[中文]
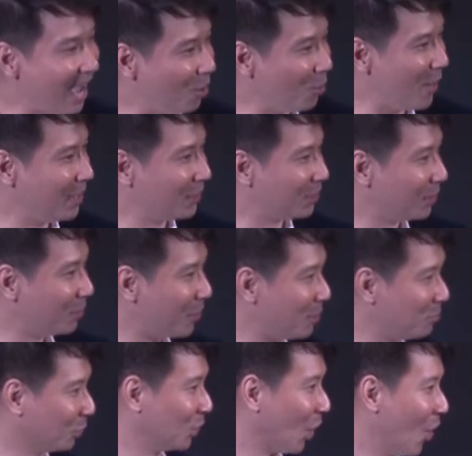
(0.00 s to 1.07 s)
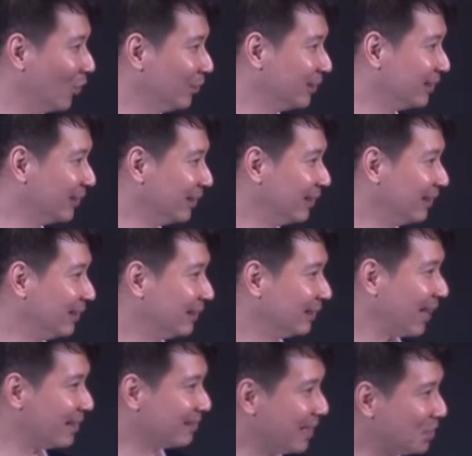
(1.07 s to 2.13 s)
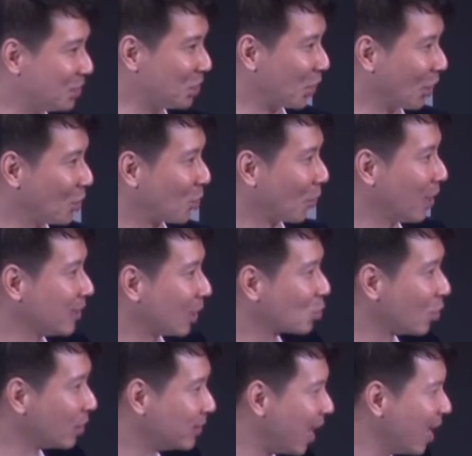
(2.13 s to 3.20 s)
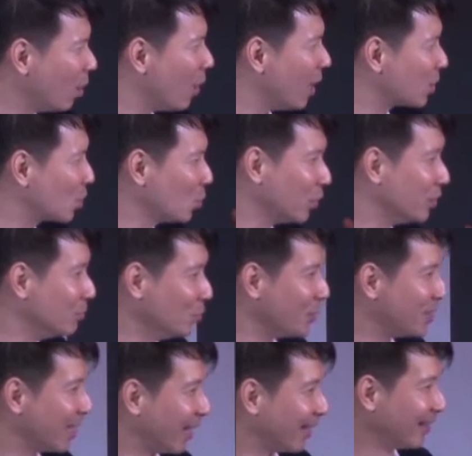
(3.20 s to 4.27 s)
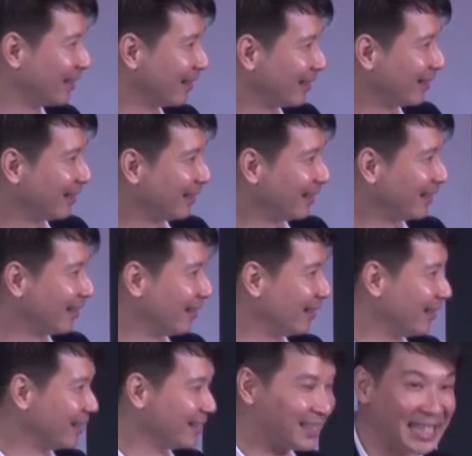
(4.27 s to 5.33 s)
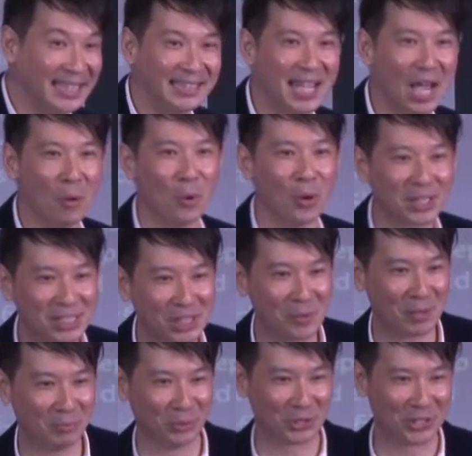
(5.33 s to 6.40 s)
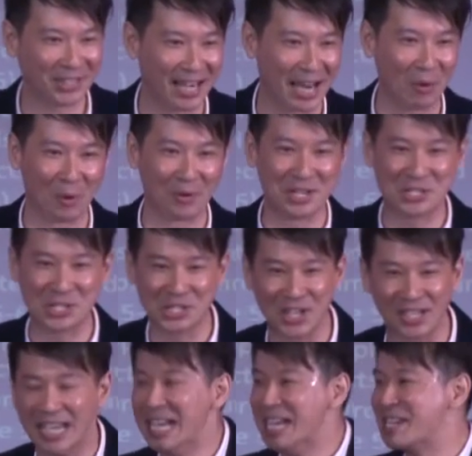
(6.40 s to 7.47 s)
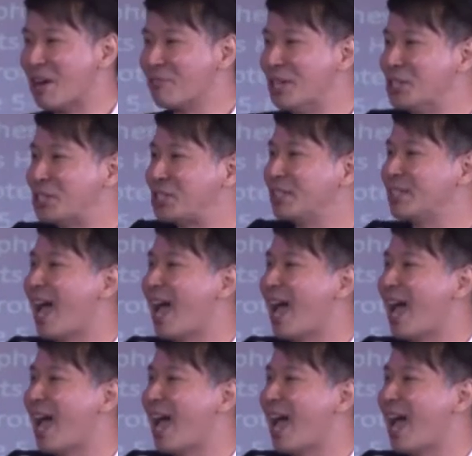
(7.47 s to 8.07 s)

大卫是一位牧童，他认识神的时候，他讲说：“耶和华是我的牧者。”今天我是一位牧师，当然我认识神，要认